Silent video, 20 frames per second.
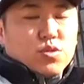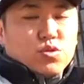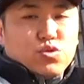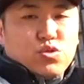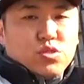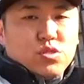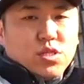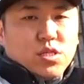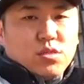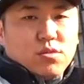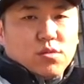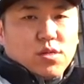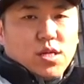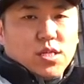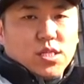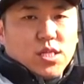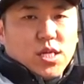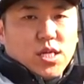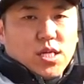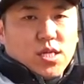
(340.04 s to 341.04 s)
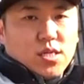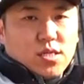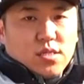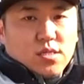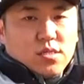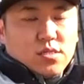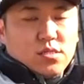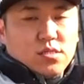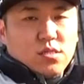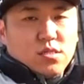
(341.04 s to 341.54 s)
뒷좌석에 이렇게
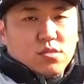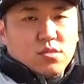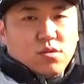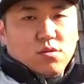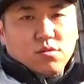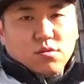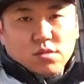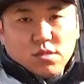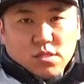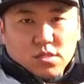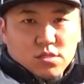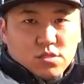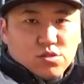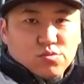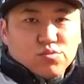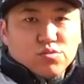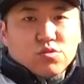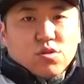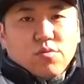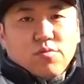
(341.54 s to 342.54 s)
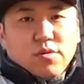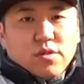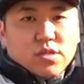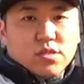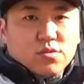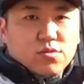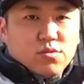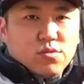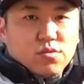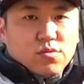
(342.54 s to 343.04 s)
실어서 끈으로
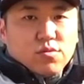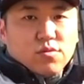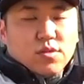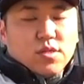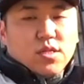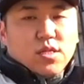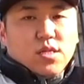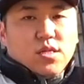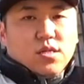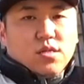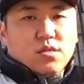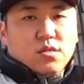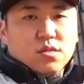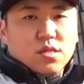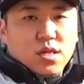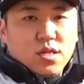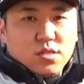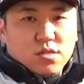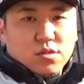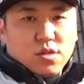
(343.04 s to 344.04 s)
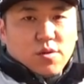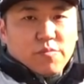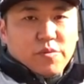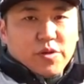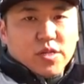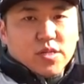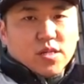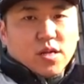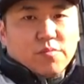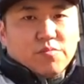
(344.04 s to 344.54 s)
묶어버리고 그렇게 해서
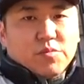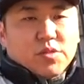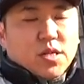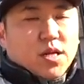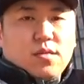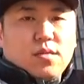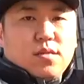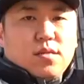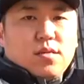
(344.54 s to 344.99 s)
캠핑을 갑니다.